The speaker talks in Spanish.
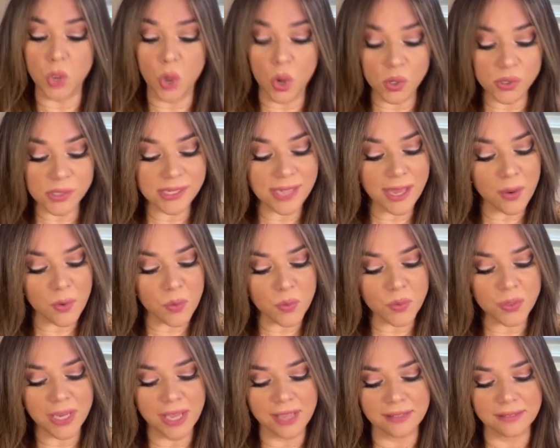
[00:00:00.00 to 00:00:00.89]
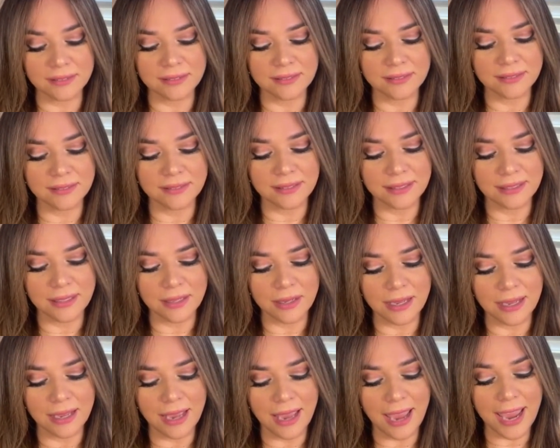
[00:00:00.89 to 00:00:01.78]
no se unan
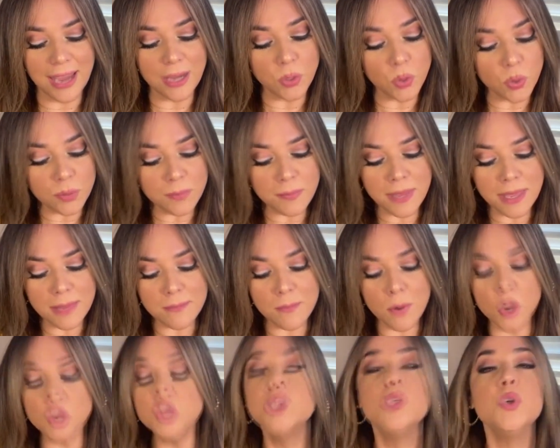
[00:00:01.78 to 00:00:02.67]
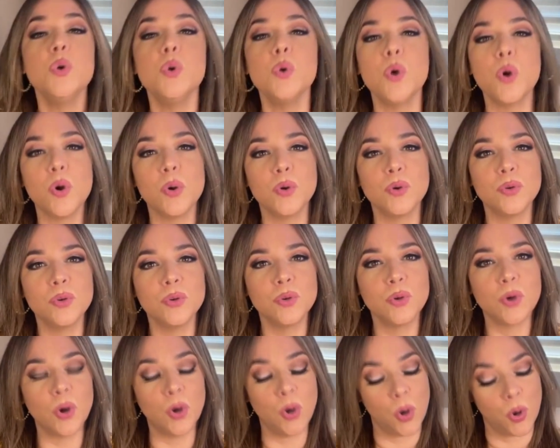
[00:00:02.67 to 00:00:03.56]
en un mismo yugo
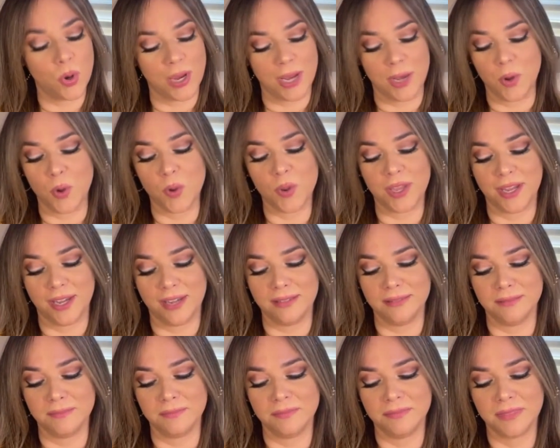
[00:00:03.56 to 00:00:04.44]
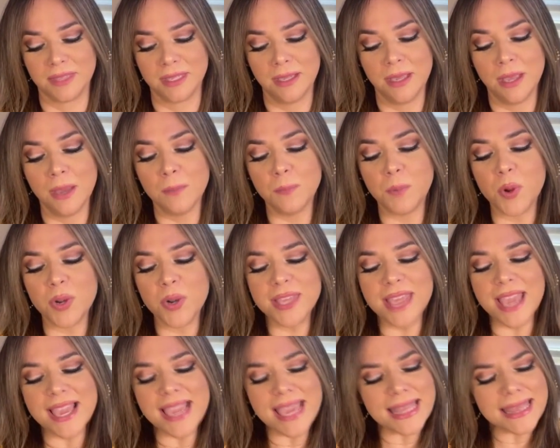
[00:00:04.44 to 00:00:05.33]
con los que no creen.
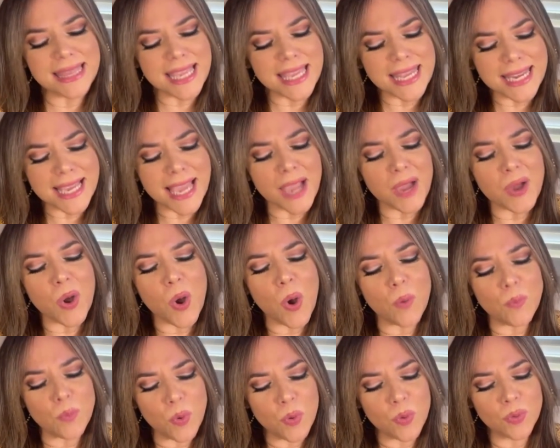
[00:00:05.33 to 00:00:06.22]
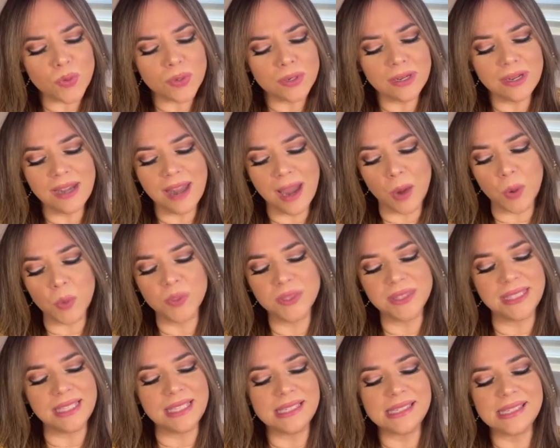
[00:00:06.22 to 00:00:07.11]
Porque ¿qué tienen en común la
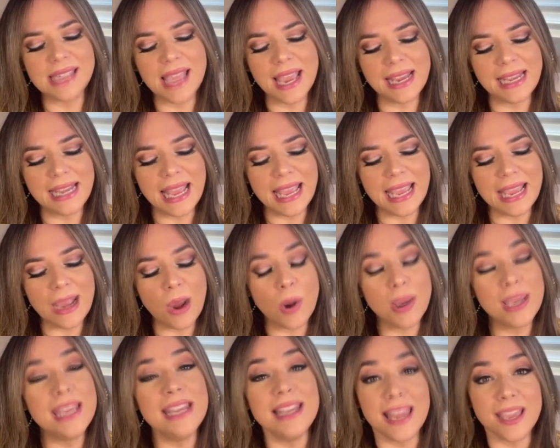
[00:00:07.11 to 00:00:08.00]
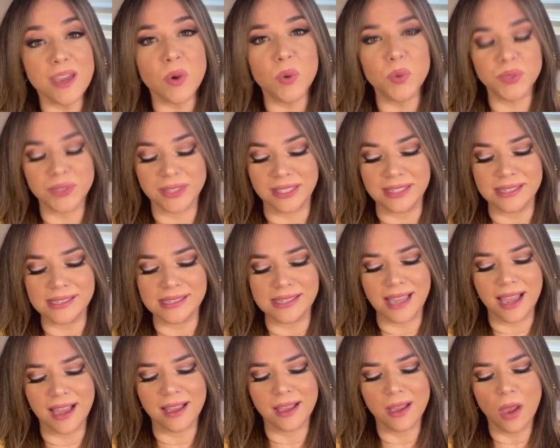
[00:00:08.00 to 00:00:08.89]
justicia y, la
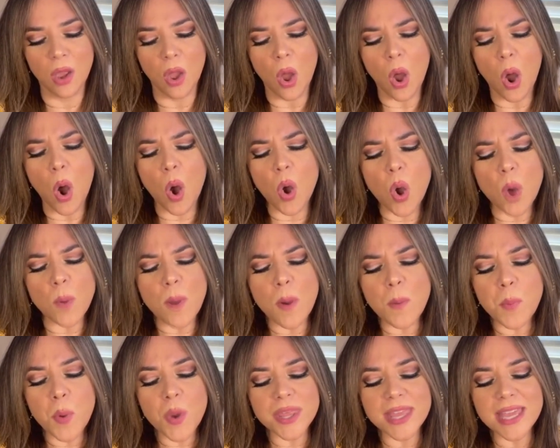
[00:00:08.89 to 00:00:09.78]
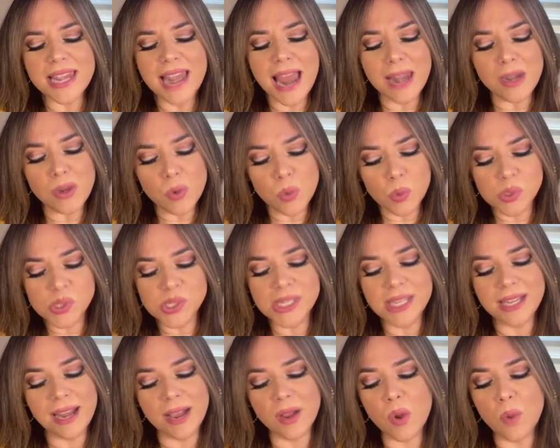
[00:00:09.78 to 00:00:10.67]
injusticia? ¿O cómo puede la luz
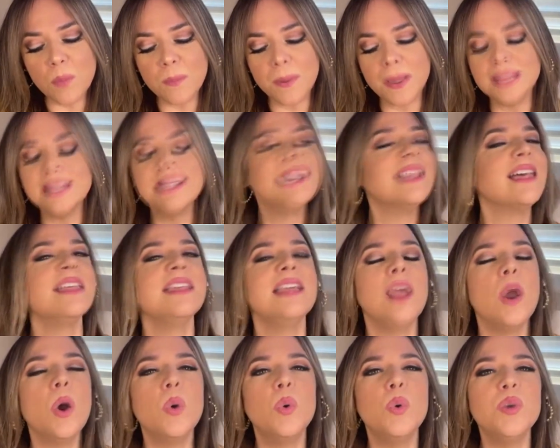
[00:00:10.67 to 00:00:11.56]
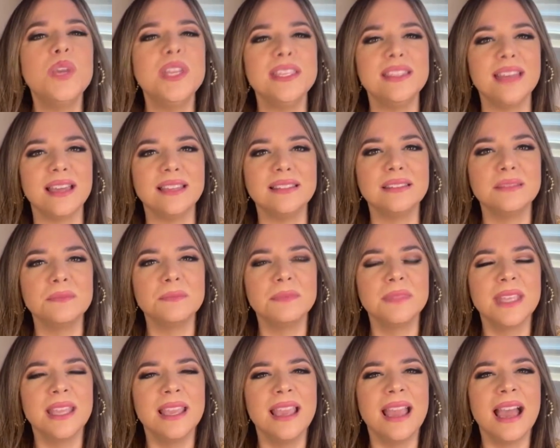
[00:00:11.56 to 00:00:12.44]
ser acompañada de la oscuridad?
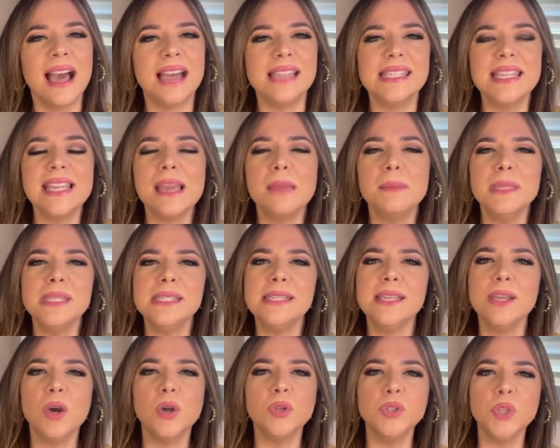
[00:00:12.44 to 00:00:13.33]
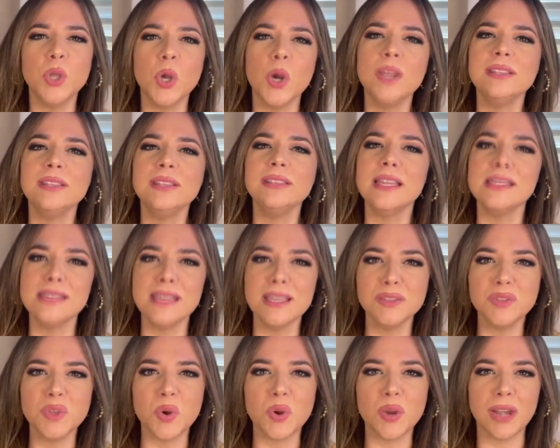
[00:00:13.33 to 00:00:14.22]
Así que mis hijos, Dios está
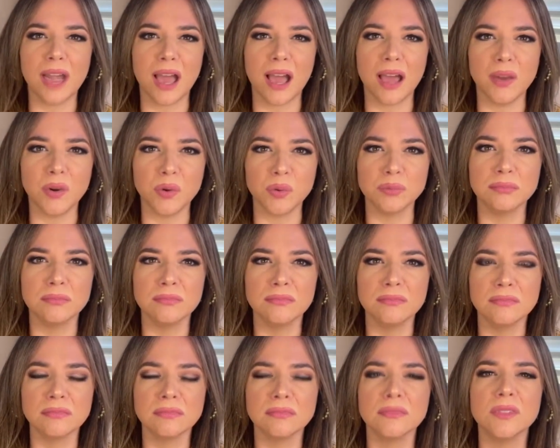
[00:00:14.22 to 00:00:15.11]
siendo claro.